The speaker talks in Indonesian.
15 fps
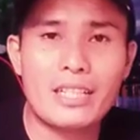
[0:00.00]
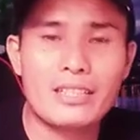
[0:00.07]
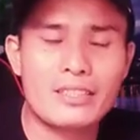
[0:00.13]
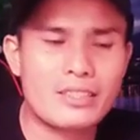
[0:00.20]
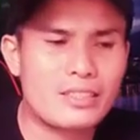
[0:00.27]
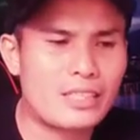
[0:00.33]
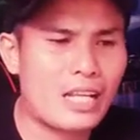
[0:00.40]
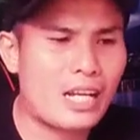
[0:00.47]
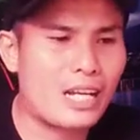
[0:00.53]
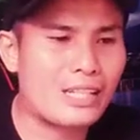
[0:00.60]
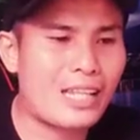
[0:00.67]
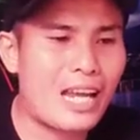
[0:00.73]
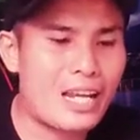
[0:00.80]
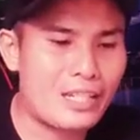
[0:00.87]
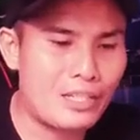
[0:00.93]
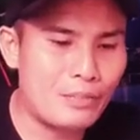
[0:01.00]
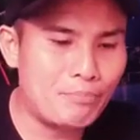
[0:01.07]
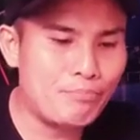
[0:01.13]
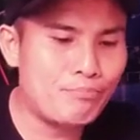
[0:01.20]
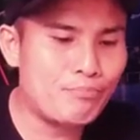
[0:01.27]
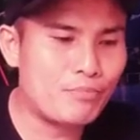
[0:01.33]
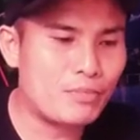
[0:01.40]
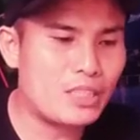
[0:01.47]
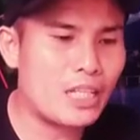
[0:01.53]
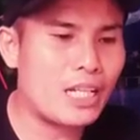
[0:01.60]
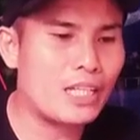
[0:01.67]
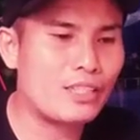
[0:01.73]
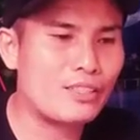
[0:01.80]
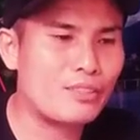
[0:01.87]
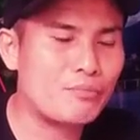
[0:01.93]
yang sangat adem
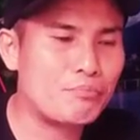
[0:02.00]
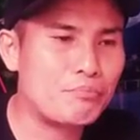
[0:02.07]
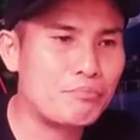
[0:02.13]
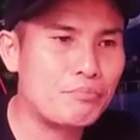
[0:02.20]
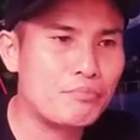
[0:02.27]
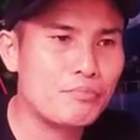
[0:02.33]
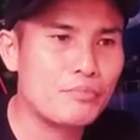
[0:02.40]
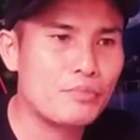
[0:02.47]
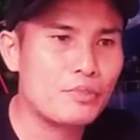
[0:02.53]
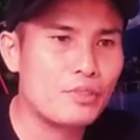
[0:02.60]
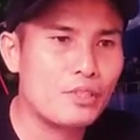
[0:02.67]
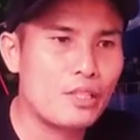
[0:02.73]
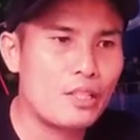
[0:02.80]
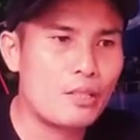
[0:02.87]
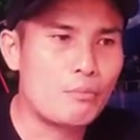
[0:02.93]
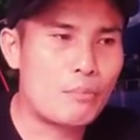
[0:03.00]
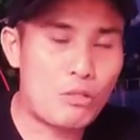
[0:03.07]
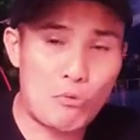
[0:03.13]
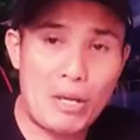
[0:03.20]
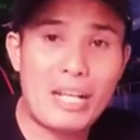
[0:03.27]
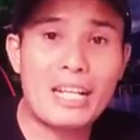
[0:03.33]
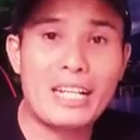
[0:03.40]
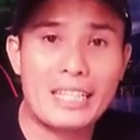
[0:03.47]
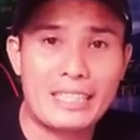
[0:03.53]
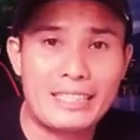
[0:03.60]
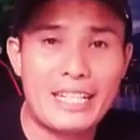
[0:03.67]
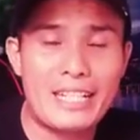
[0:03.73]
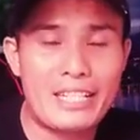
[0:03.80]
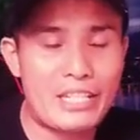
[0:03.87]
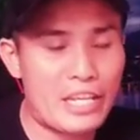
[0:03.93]
dan masuk akal
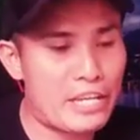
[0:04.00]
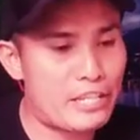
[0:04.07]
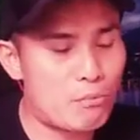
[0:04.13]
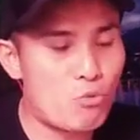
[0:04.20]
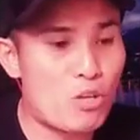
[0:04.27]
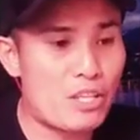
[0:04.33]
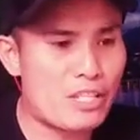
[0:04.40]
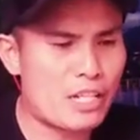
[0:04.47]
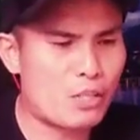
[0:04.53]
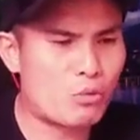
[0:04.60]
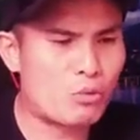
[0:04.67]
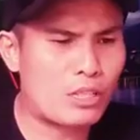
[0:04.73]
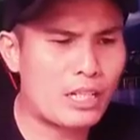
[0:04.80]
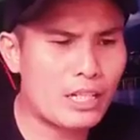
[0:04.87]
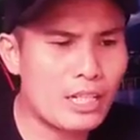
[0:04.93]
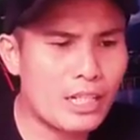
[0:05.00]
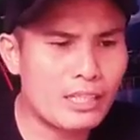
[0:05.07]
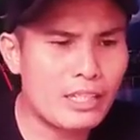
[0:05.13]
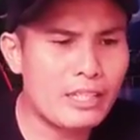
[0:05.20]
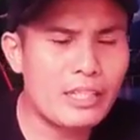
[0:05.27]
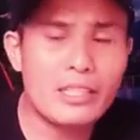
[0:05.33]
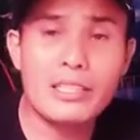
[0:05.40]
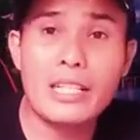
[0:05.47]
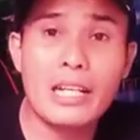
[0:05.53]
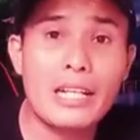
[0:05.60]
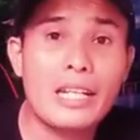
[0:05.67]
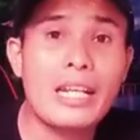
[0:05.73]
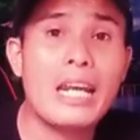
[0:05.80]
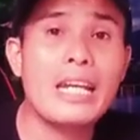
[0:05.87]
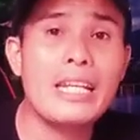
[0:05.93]
dari Kiai Haji Buya Sakur. Karena katanya
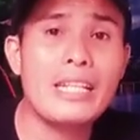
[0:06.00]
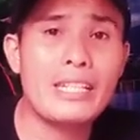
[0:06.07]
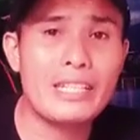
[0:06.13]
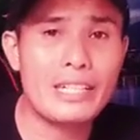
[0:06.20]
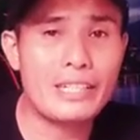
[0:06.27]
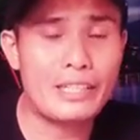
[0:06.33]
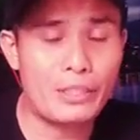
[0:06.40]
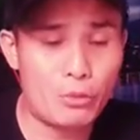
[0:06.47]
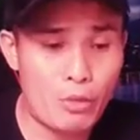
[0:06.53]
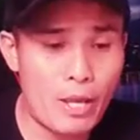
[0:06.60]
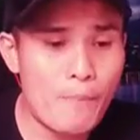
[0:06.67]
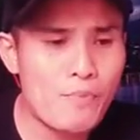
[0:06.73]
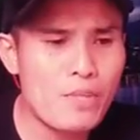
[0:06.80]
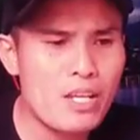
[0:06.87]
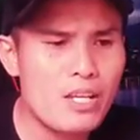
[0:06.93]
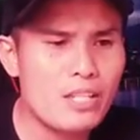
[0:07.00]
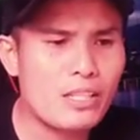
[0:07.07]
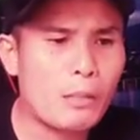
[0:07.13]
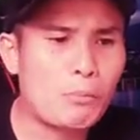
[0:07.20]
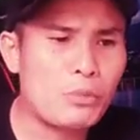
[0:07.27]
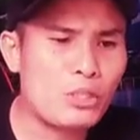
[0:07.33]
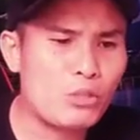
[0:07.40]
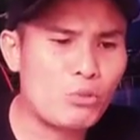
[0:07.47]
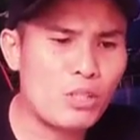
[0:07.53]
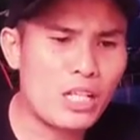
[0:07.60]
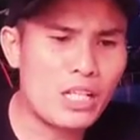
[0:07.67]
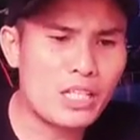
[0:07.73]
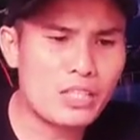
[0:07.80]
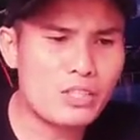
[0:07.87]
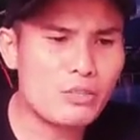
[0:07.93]
tidak ada dalilnya gitu ya. Tapi
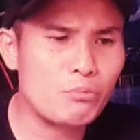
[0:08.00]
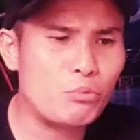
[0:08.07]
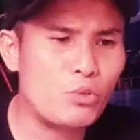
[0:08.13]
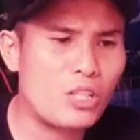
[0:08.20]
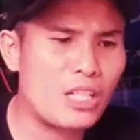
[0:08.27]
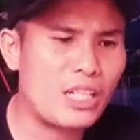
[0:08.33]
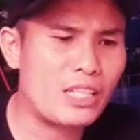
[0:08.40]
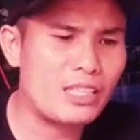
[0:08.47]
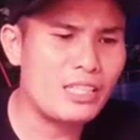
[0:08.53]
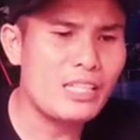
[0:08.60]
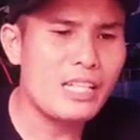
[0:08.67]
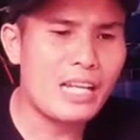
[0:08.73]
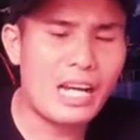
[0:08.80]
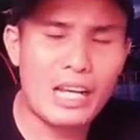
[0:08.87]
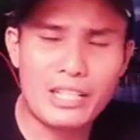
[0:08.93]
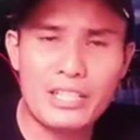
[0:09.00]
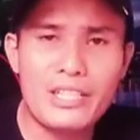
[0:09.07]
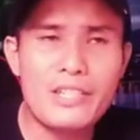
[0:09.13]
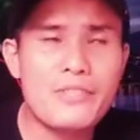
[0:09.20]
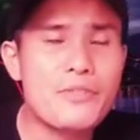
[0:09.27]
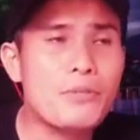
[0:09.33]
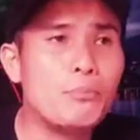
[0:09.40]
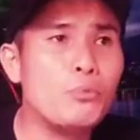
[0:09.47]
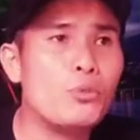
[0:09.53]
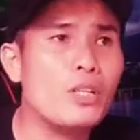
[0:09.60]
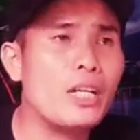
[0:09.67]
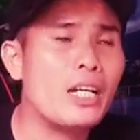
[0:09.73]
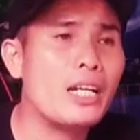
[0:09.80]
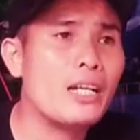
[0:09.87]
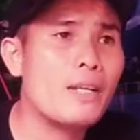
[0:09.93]
itulah sebuah hadis,
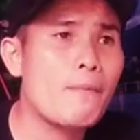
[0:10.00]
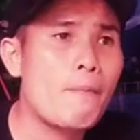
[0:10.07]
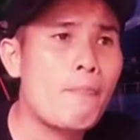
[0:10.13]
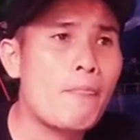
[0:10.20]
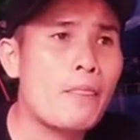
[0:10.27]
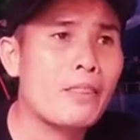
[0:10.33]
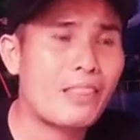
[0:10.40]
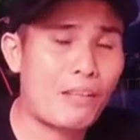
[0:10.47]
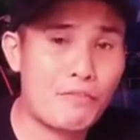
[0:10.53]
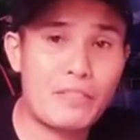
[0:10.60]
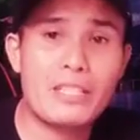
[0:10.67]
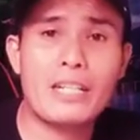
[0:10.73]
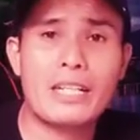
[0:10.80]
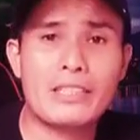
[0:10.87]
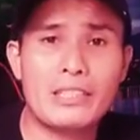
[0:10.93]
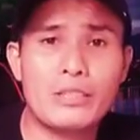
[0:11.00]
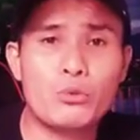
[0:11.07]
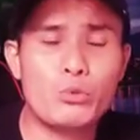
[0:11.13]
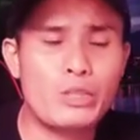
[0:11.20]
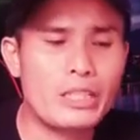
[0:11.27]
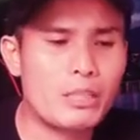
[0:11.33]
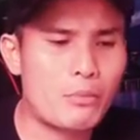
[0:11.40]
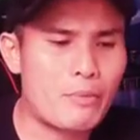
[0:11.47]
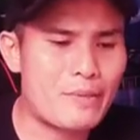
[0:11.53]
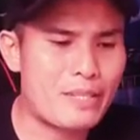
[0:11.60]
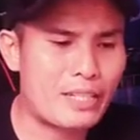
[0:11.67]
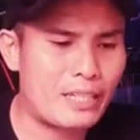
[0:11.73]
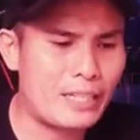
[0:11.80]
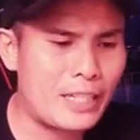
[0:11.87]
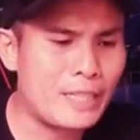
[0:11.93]
sebuah tafsiran tentunya
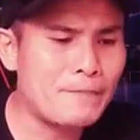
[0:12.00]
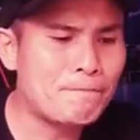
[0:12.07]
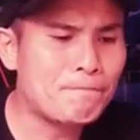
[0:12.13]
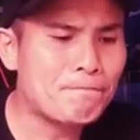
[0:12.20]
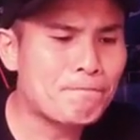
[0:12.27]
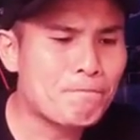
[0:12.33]
teman-teman sekalian.